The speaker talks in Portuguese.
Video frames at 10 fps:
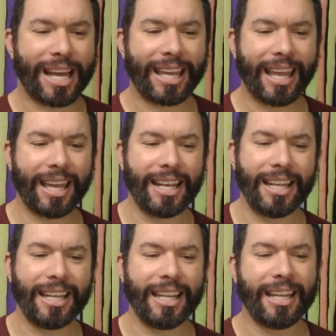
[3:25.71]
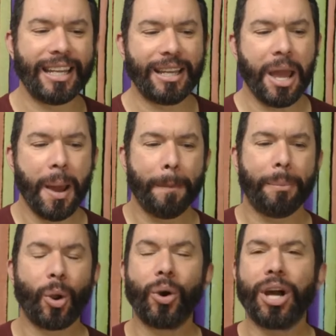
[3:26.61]
daquele
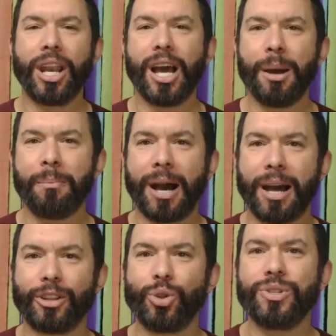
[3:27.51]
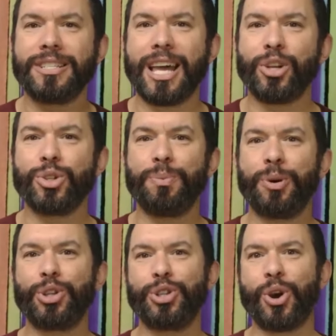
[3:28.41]
programa do Celso
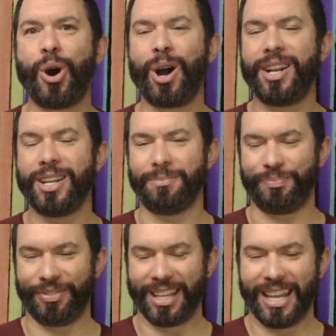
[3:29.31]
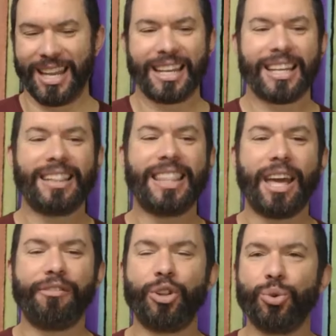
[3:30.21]
Portioli, que
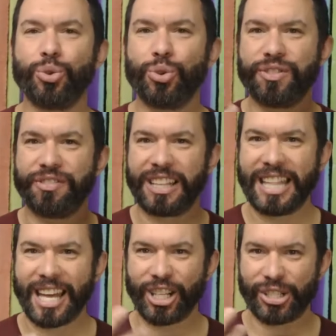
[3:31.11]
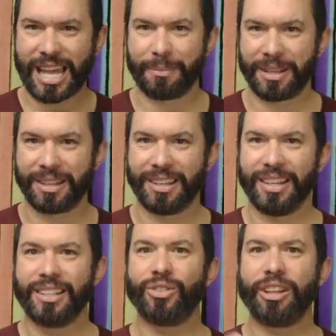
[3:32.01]
teve do, dos videntes, sabe?
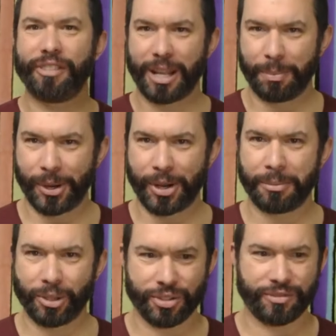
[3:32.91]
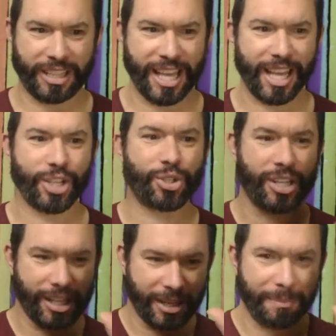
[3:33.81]
Não teve aquele programa dos videntes?
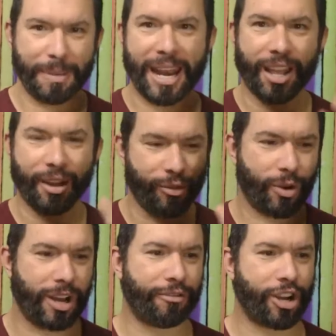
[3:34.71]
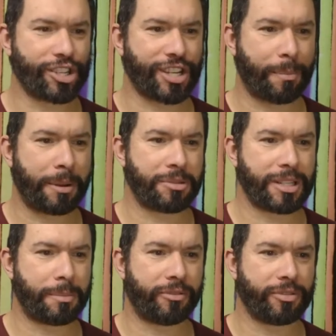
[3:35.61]
Peraí que eu vou, vou achar para
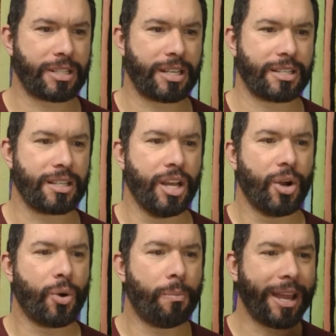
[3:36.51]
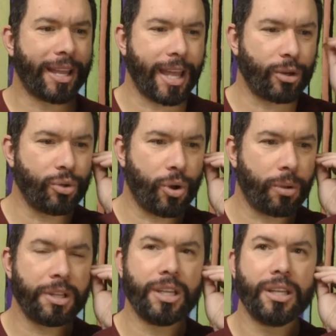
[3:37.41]
mostrar para vocês. Como é que era o
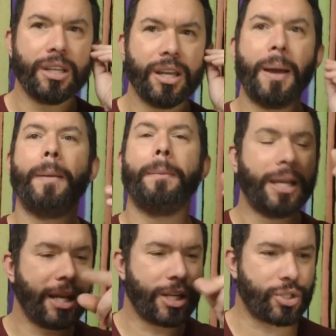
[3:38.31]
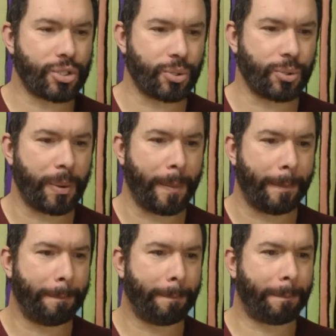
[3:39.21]
nome? Isso.
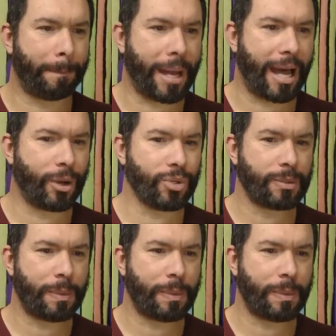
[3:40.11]
Pa, os